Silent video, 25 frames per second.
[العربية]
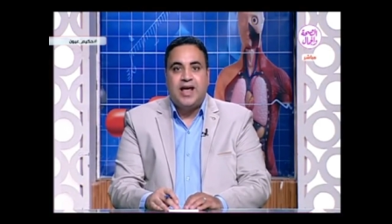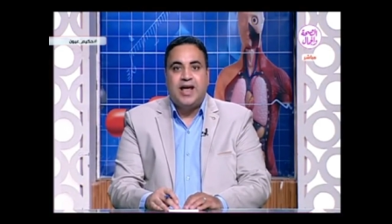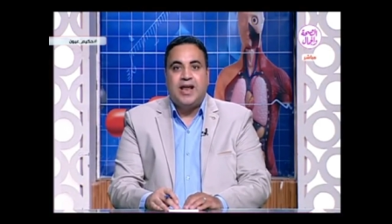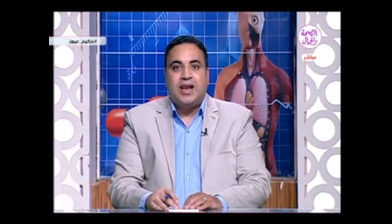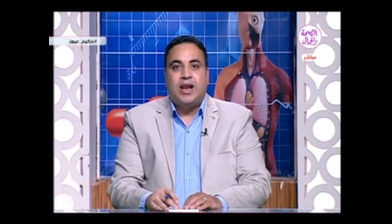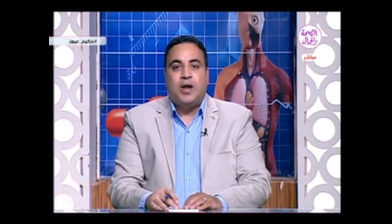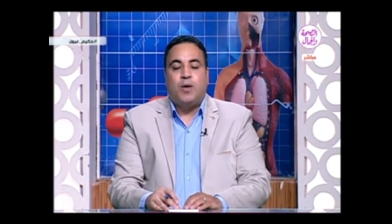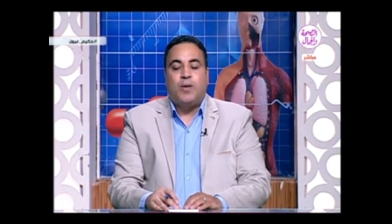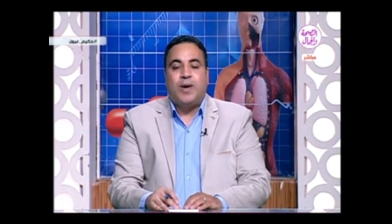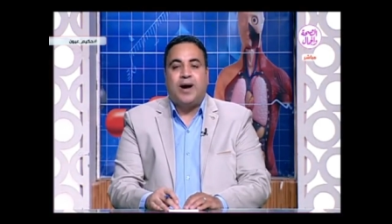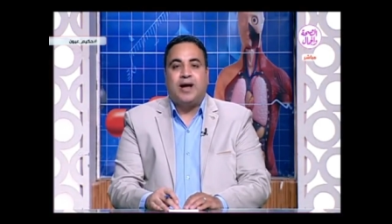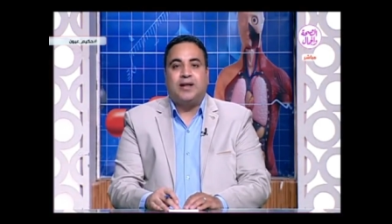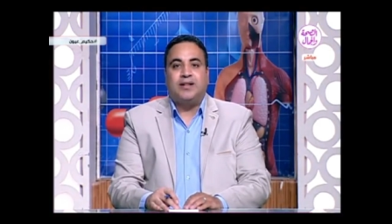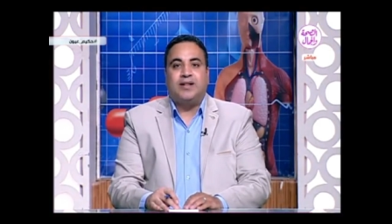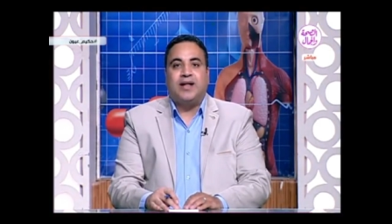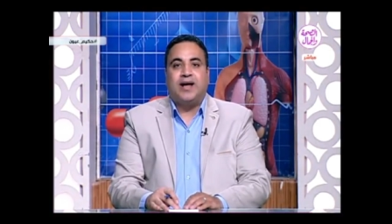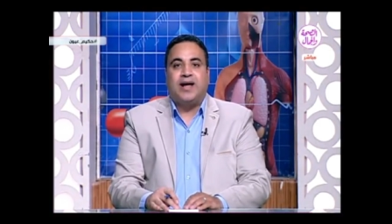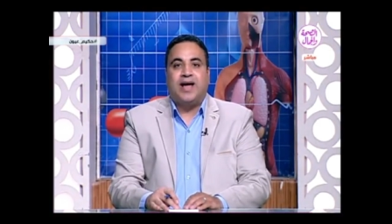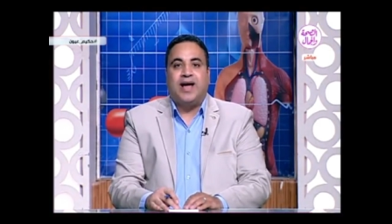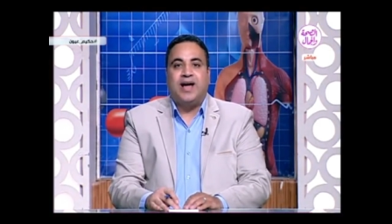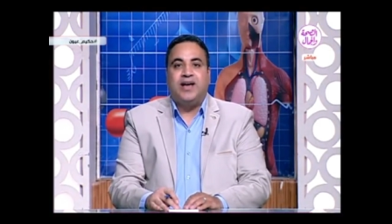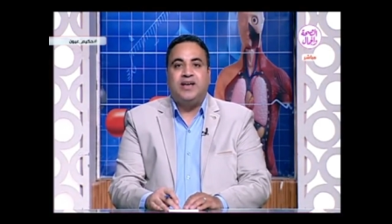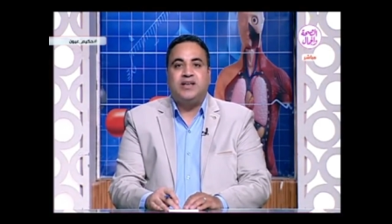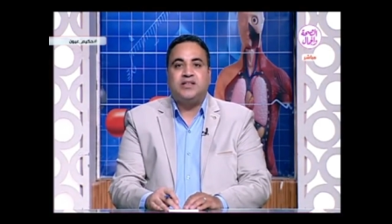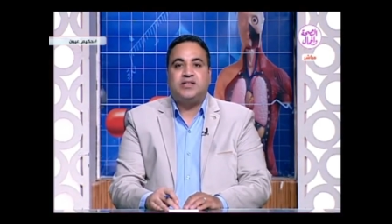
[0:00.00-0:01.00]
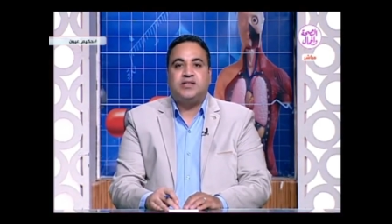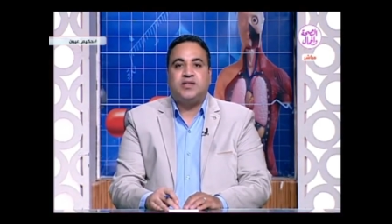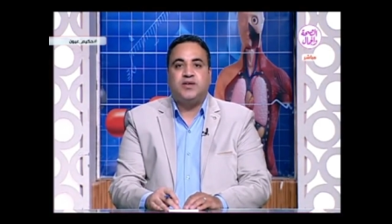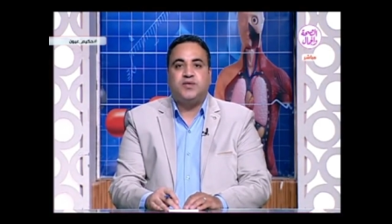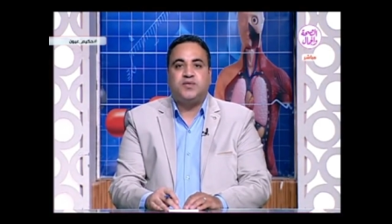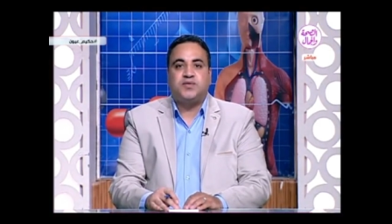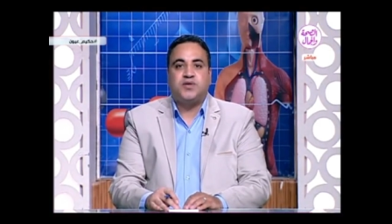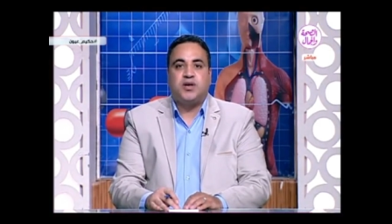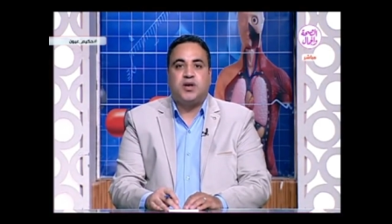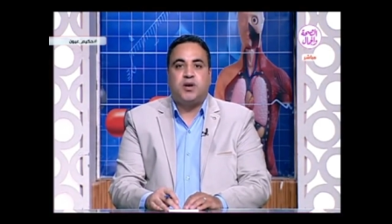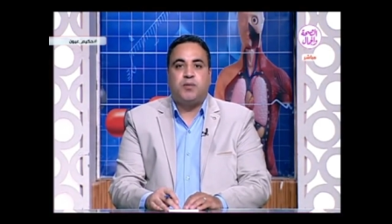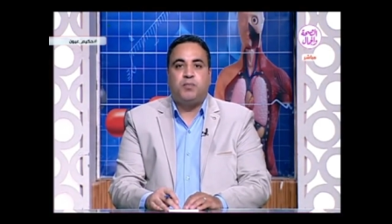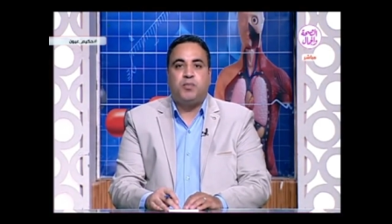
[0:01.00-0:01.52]
لو عندك أي
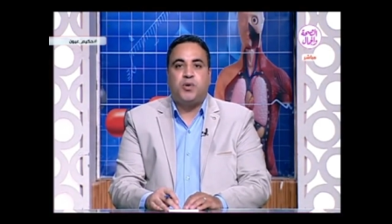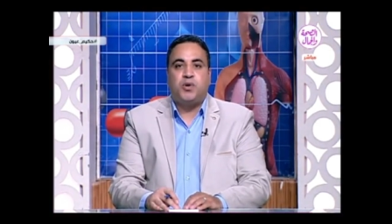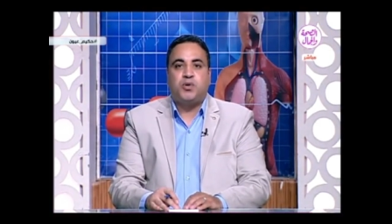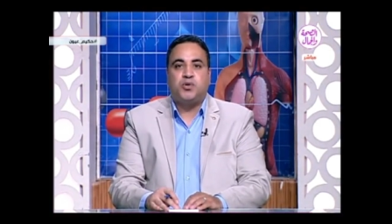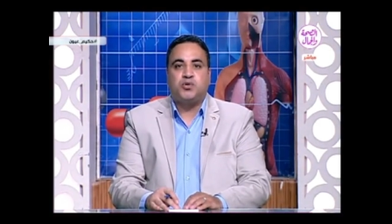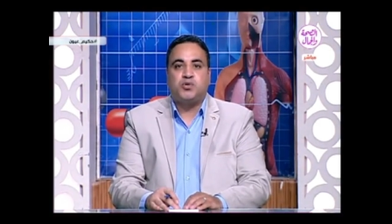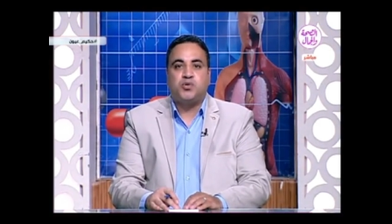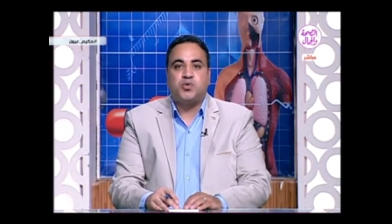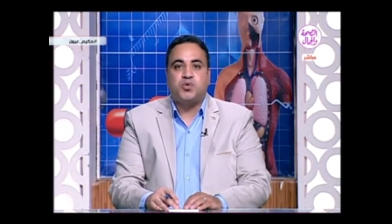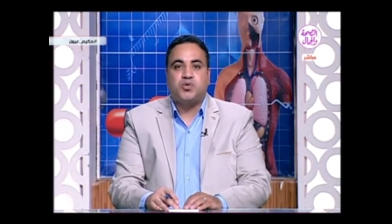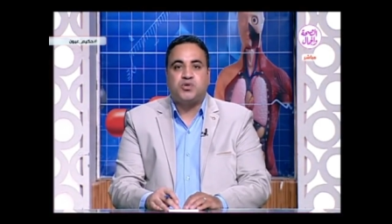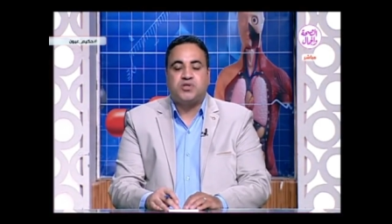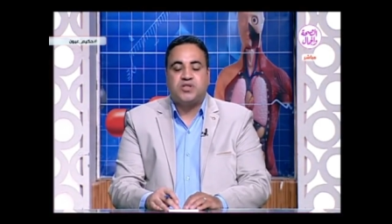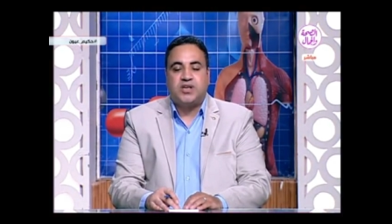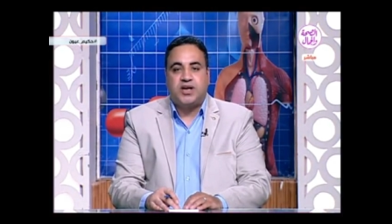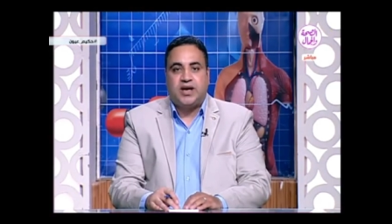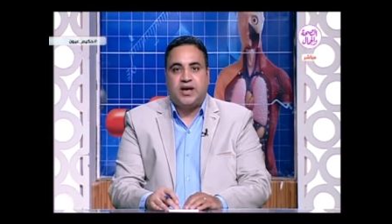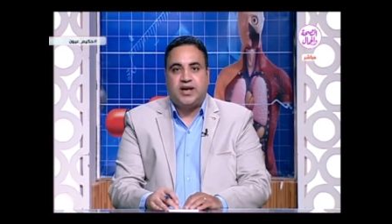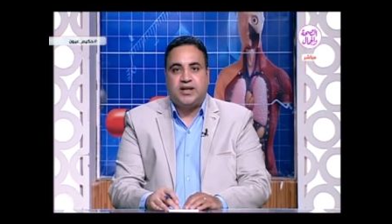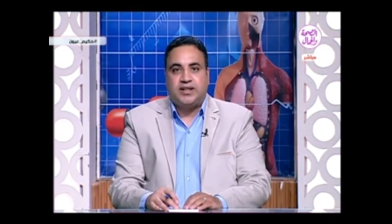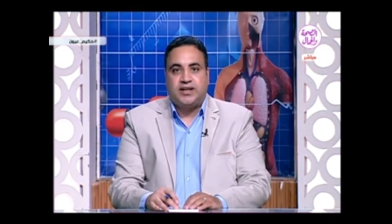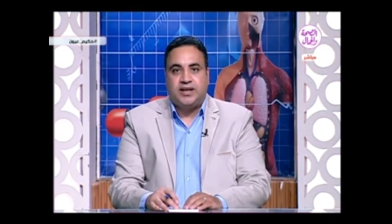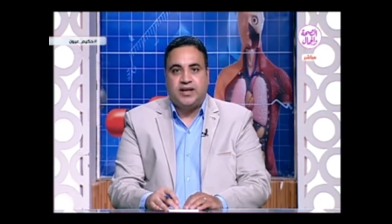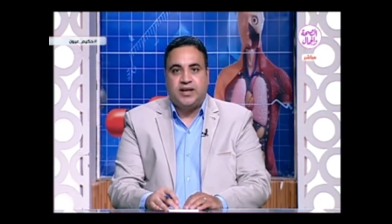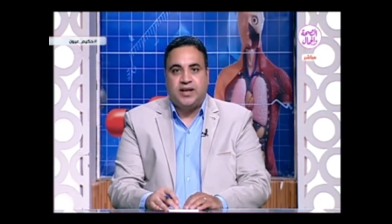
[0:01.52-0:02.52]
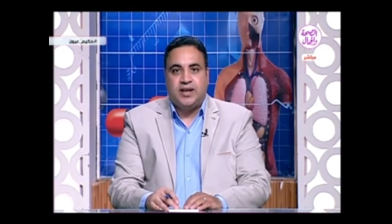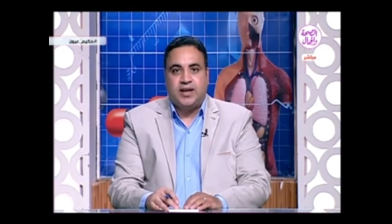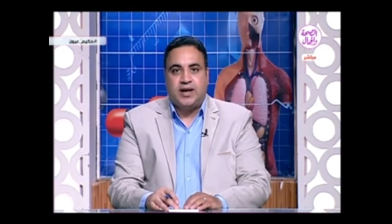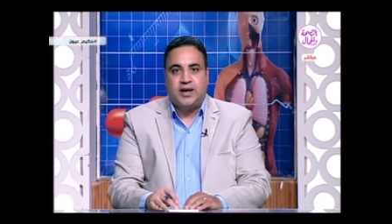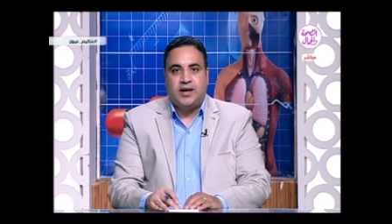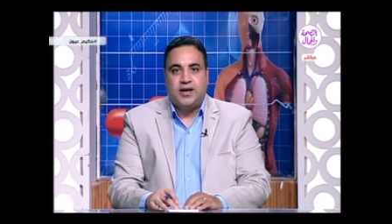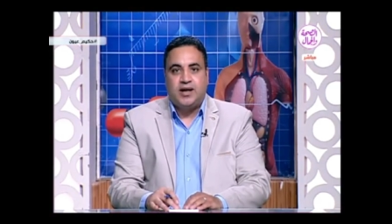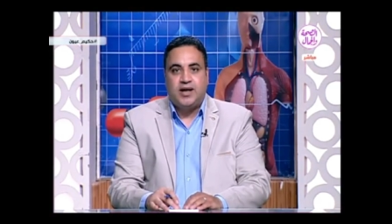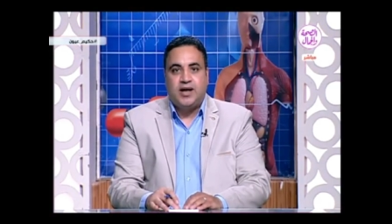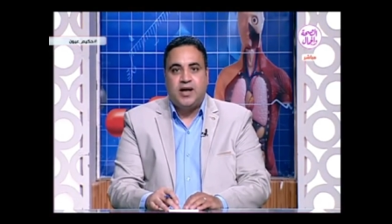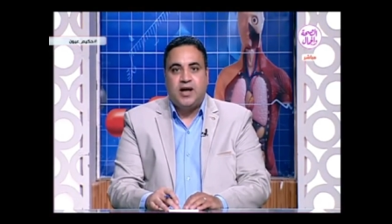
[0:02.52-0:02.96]
استفسار بخصوص صحة عينك